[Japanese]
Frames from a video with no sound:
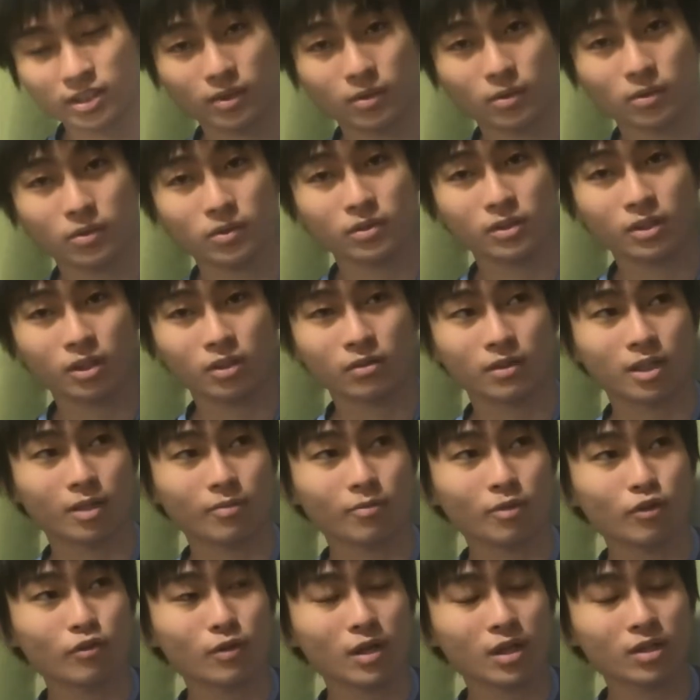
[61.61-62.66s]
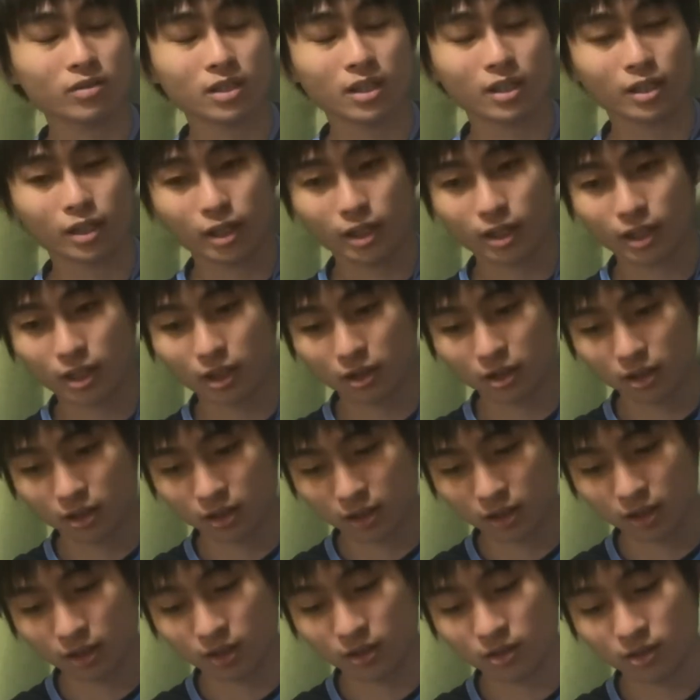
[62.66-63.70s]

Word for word: 戦六っていうのはあんま枠関係ないんで、